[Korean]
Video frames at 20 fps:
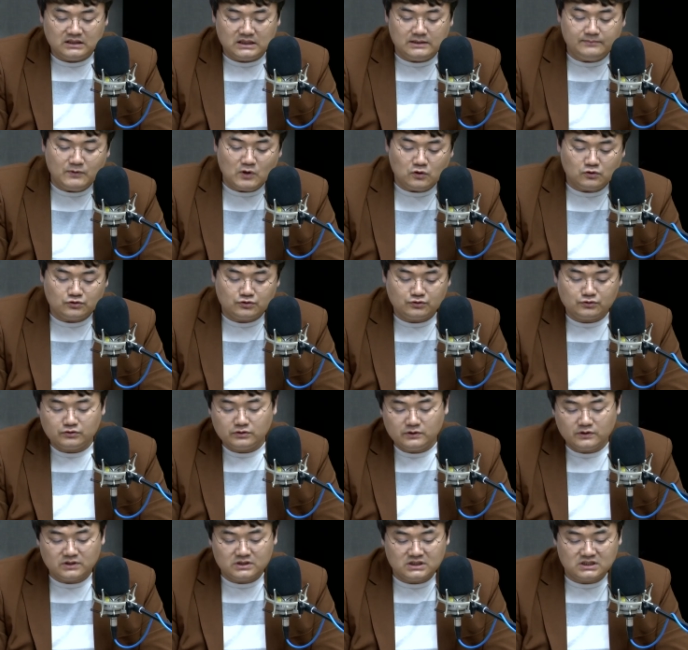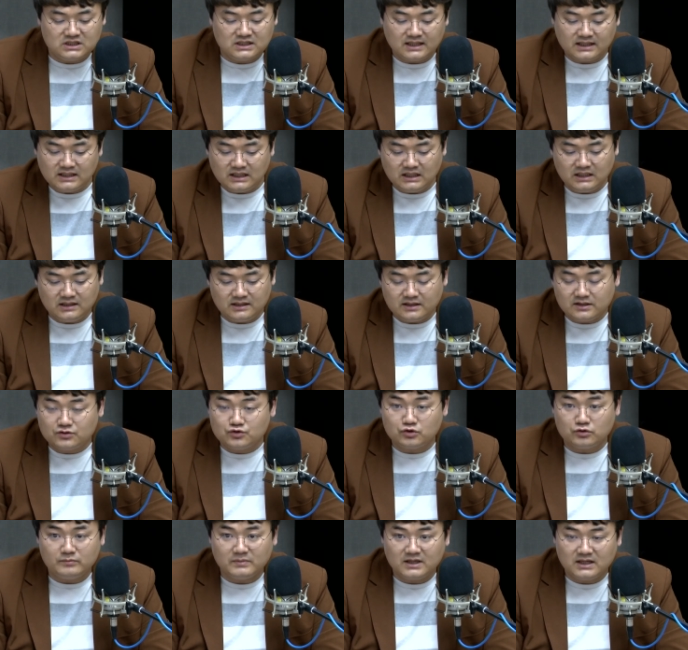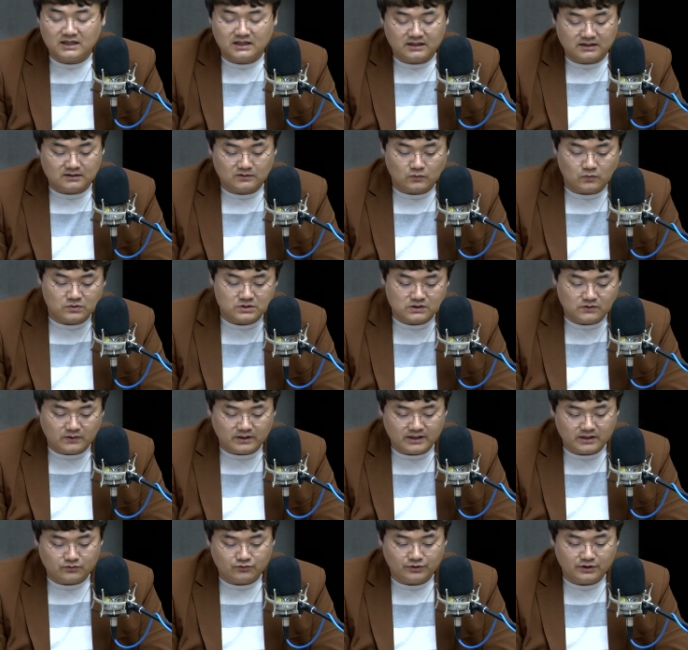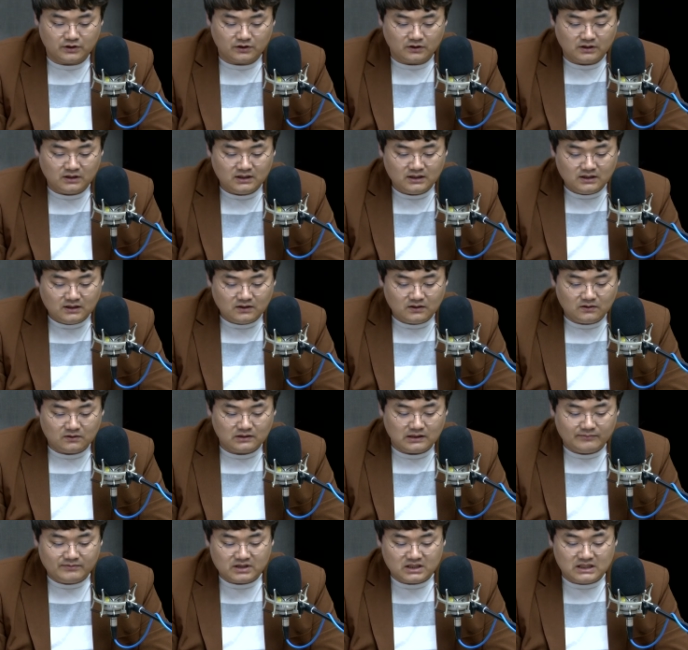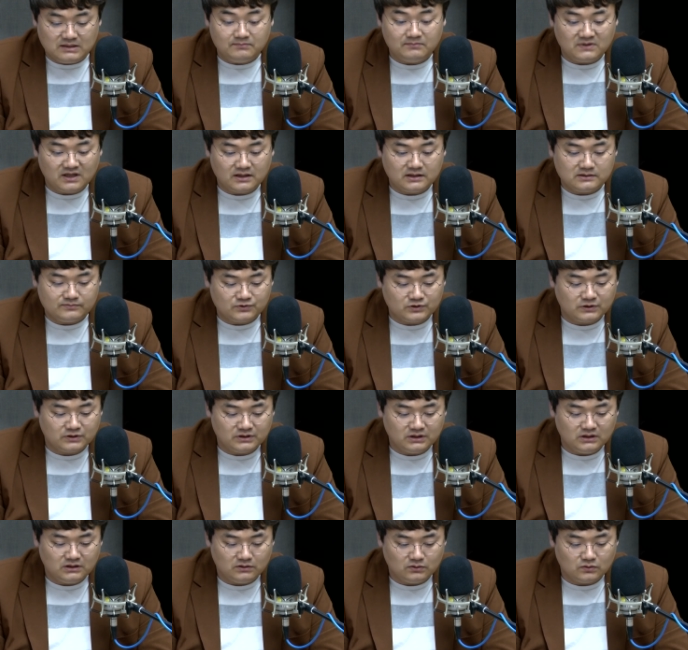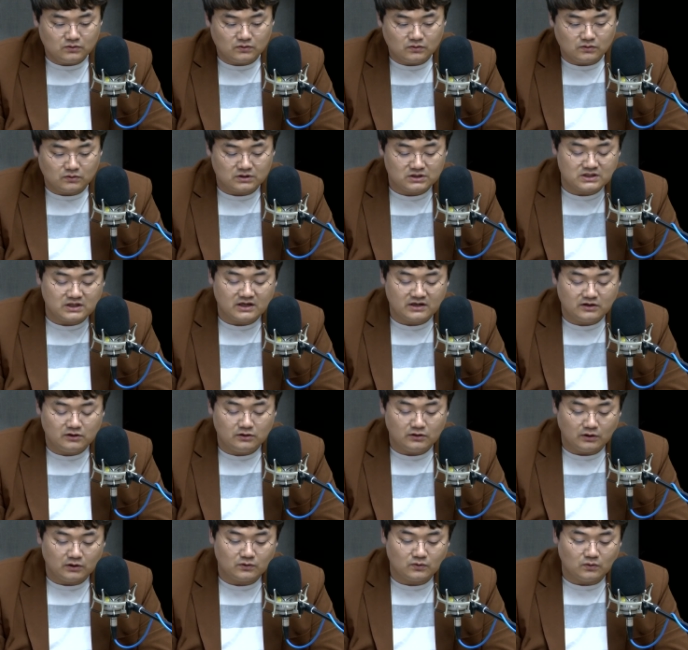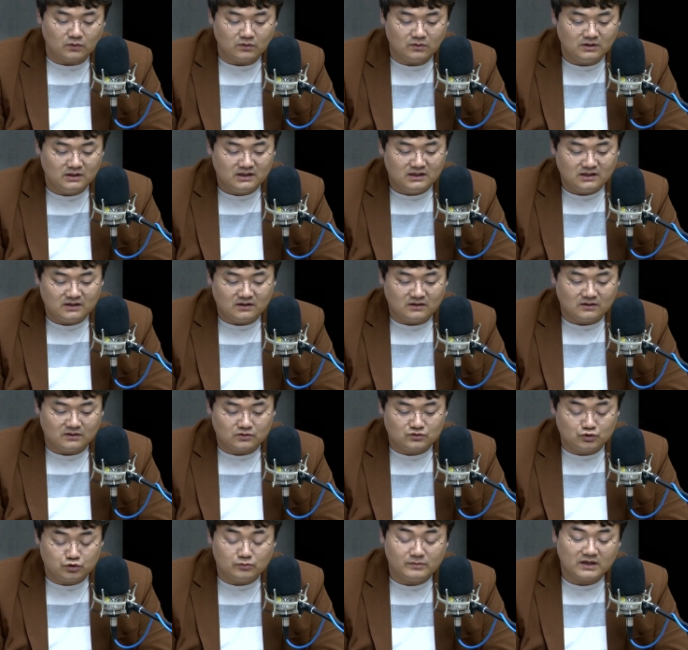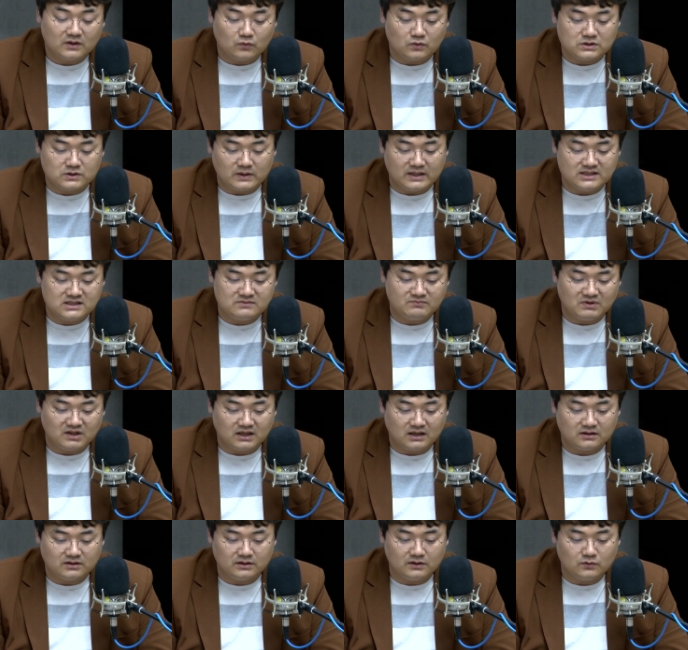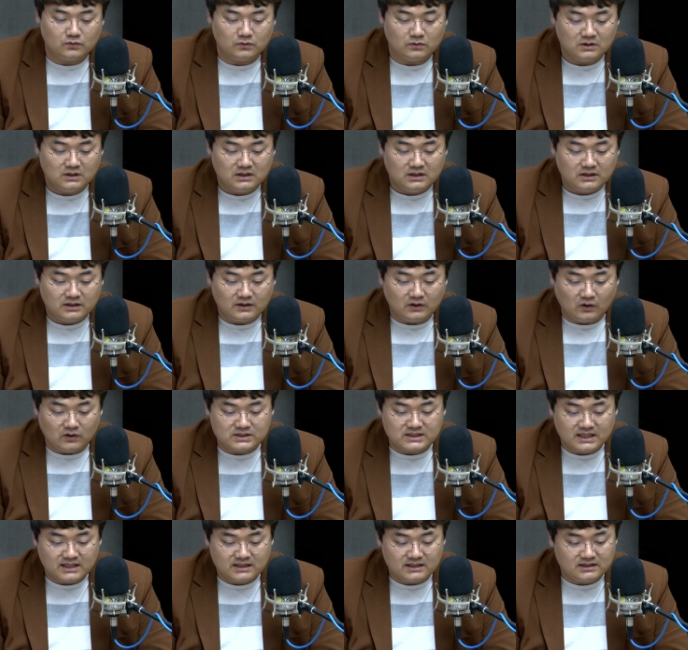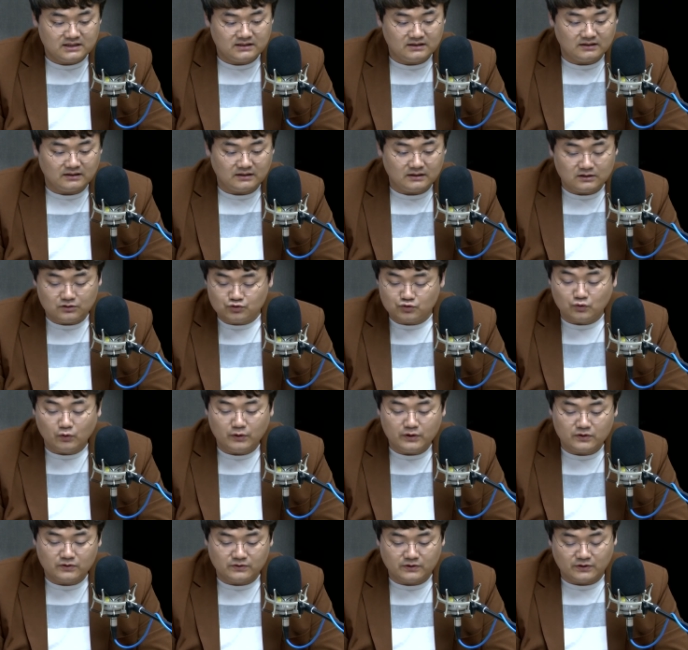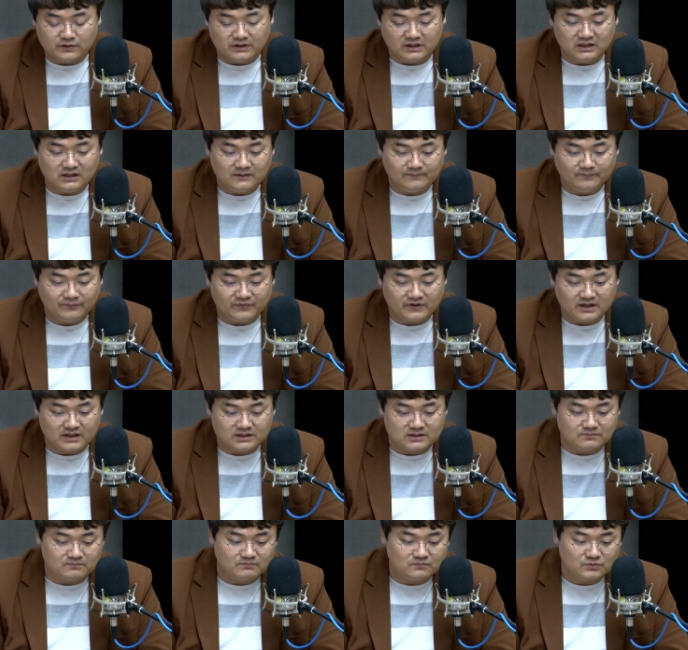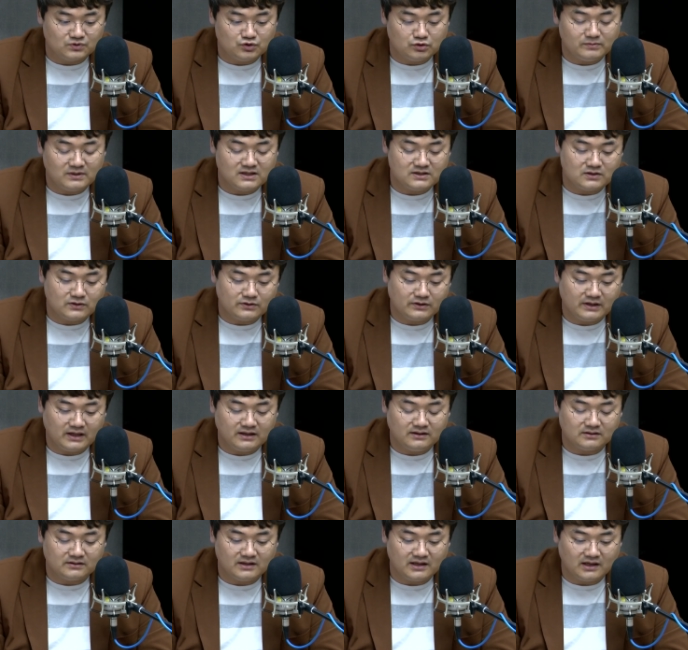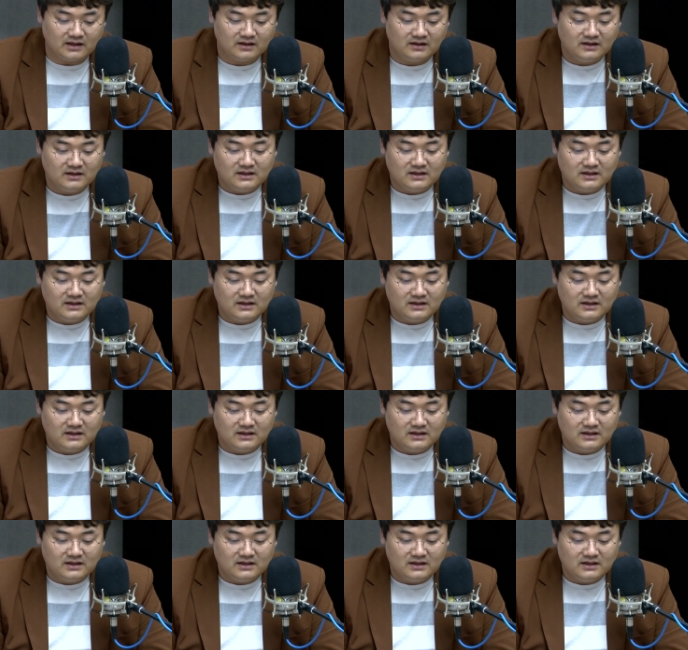이명수 의원이 지난 일 일에 출마를 공식화했고요. 어, 그다음에 김태흠 의원이 또 기자회견을 열고 어, 출마를 공식화했습니다. 그리고 네, 어제는 이 주호영 의원이 네, 지금 출마 선언을 했는데,